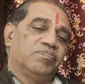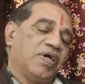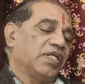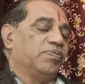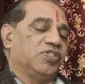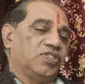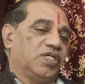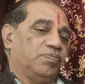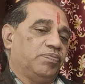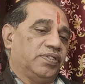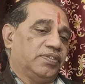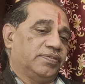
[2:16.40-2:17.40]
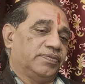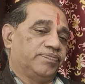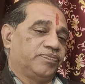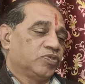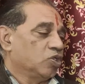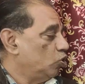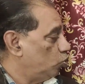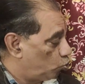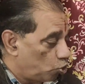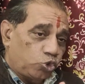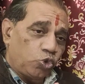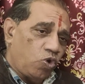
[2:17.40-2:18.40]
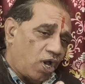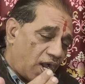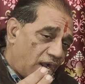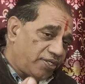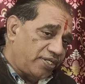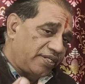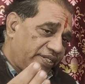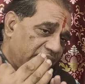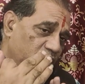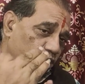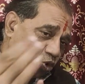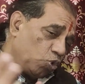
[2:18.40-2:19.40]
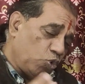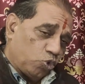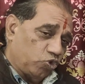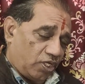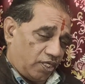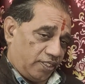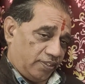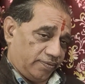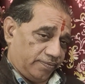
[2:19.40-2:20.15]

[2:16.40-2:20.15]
बारहवें स्थान पे है दोस्तों हार्ट अटैक क्यों होता है